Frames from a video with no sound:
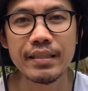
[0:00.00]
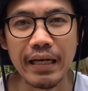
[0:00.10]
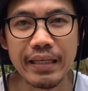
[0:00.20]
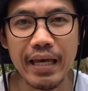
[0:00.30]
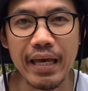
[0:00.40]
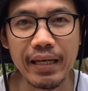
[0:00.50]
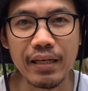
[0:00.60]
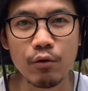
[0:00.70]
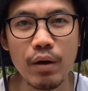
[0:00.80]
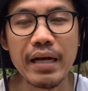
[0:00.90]
สังเกต
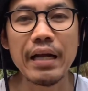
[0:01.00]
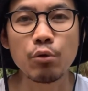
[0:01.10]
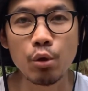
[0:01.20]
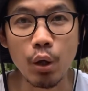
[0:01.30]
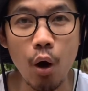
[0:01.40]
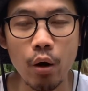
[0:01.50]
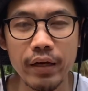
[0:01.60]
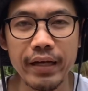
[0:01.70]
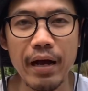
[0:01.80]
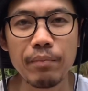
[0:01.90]
หรือว่าการทดลอง
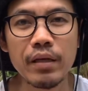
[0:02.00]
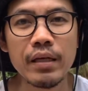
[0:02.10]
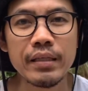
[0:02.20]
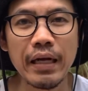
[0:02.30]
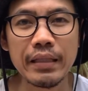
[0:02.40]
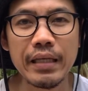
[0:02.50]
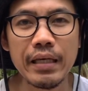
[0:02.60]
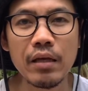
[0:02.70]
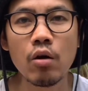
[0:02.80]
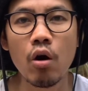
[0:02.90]
นะครับ อย่างที่
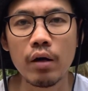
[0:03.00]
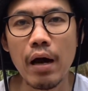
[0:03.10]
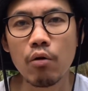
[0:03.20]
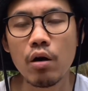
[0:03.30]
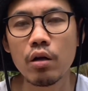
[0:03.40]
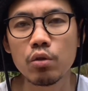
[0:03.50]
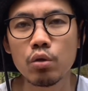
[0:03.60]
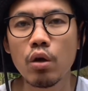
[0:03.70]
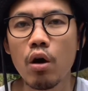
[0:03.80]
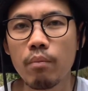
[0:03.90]
ของเราก็ทด
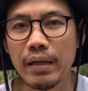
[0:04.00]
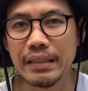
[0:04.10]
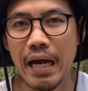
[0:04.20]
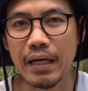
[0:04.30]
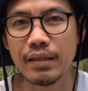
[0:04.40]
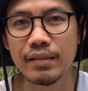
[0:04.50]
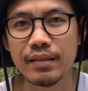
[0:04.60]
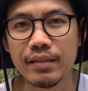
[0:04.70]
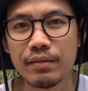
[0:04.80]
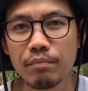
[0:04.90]
ลองมาจาก
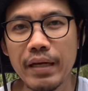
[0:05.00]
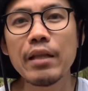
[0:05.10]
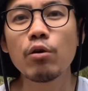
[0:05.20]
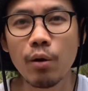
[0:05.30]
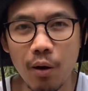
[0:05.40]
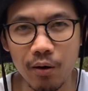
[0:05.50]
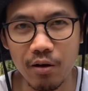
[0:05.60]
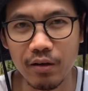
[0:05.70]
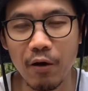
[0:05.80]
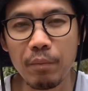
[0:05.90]
ไม่ได้ทดลองหร
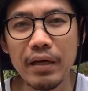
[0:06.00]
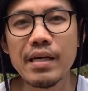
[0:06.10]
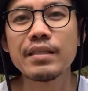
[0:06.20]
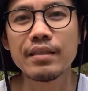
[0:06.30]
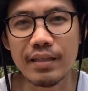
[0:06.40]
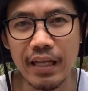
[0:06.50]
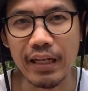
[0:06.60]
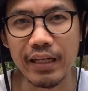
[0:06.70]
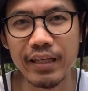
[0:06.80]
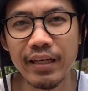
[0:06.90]
อกเราไปเลือกซื้อดิน
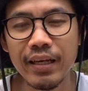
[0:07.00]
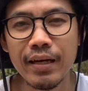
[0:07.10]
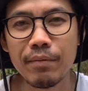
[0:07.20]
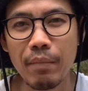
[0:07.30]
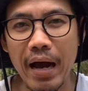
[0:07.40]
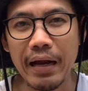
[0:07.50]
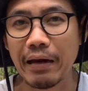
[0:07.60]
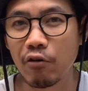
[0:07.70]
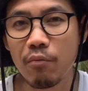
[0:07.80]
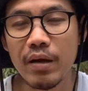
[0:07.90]
มา
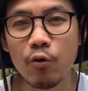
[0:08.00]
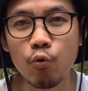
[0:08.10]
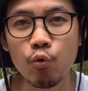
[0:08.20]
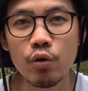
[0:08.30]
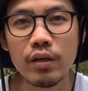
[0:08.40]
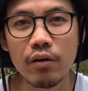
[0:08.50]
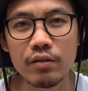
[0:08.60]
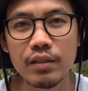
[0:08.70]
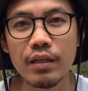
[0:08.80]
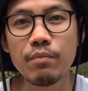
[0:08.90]
เราก็ไม่รู้เรา
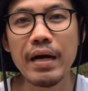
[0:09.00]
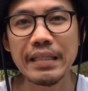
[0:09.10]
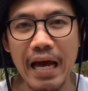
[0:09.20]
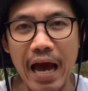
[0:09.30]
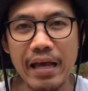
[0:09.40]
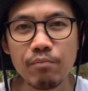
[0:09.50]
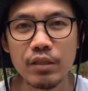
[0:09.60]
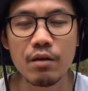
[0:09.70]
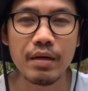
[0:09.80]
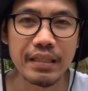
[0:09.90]
ซื้อมาใช้
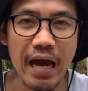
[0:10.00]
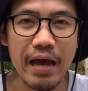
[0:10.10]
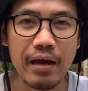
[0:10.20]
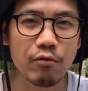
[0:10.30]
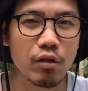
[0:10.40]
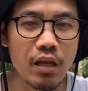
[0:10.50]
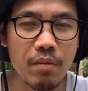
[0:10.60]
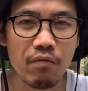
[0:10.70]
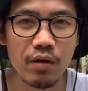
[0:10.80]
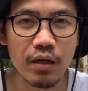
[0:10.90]
ซื้อมาใช้อ่ะตัวนี้
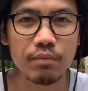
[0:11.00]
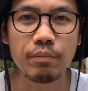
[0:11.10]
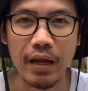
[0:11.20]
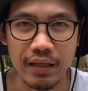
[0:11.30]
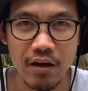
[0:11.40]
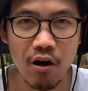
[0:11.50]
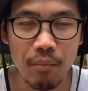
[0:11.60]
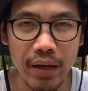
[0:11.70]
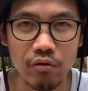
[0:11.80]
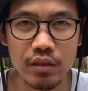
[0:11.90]
ไม่เวิร์กเปลี่ยนยี่ห้อให
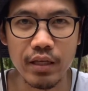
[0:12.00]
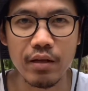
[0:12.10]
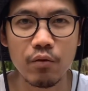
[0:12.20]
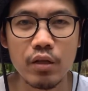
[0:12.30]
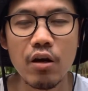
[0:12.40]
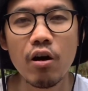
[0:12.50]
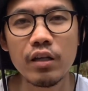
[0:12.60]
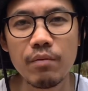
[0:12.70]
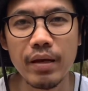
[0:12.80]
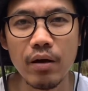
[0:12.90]
ม่ดูซิยี่ห้อ
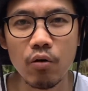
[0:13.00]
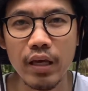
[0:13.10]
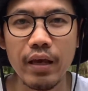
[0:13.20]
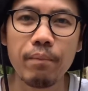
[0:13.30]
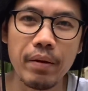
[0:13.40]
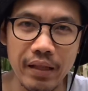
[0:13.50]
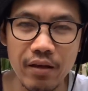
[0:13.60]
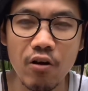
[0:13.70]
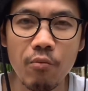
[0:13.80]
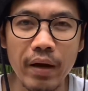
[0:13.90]
นี้ไม่โอเคเปลี่ยน
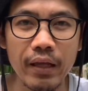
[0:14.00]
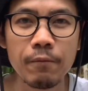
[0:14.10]
ยี่ห้อใหม่